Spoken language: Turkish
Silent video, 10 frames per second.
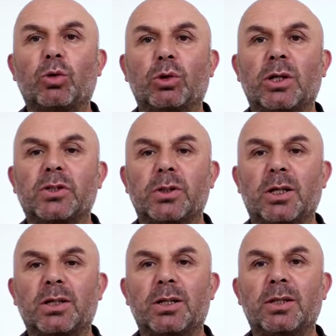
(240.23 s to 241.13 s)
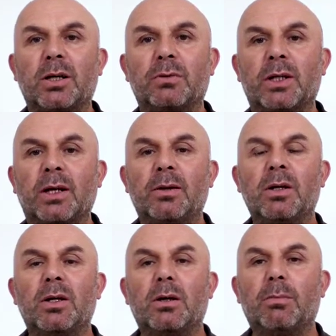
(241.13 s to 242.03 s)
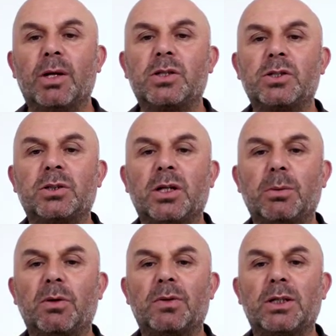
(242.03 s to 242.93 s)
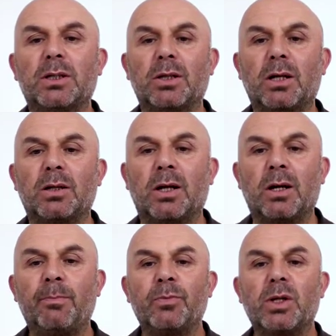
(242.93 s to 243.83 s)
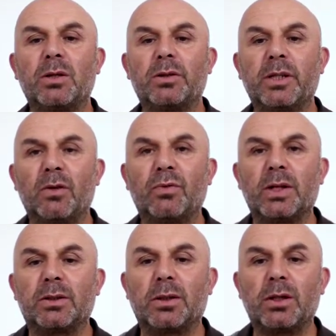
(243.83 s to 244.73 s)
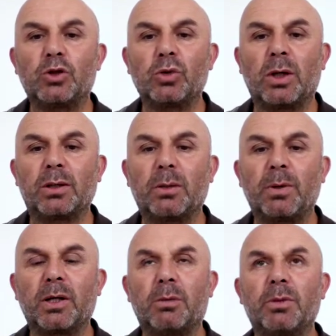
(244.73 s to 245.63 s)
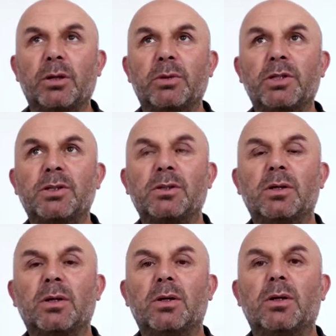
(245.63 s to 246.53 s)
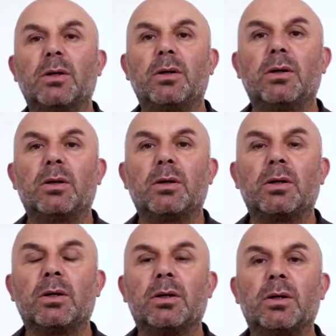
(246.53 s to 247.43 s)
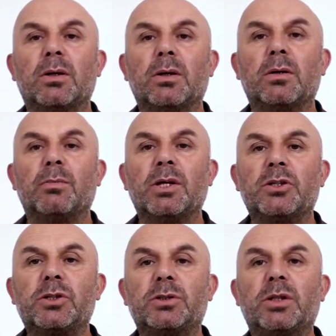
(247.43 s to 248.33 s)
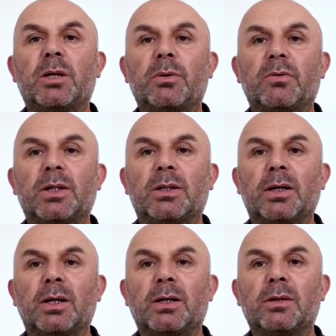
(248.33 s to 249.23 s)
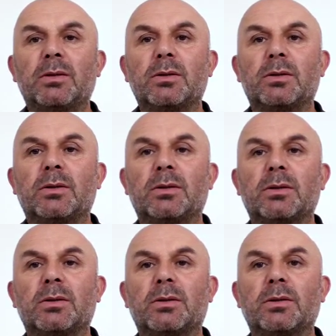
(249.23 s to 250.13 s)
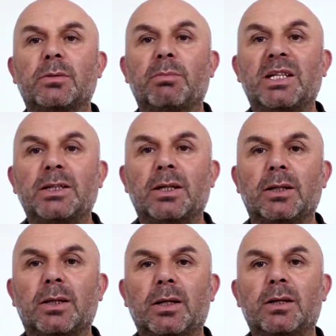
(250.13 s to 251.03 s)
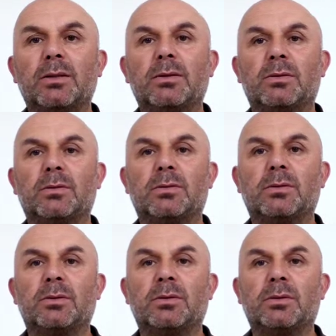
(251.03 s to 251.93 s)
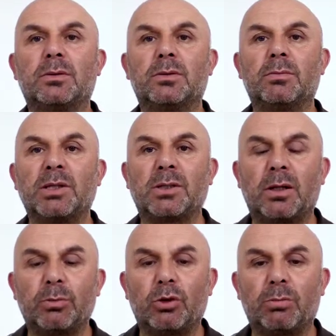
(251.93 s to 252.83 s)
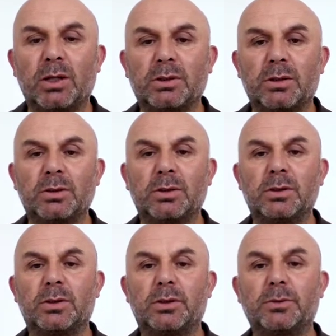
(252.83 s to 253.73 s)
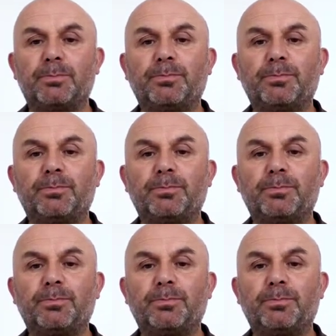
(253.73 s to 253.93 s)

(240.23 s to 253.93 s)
odasına, kendi evine, Mescid-i Nebevi'nin yanına defnettiler. Şu anda peygamberimiz e, Mescid-i Nebevi'de, e, Medine'de e, mezarı bulunmaktadır.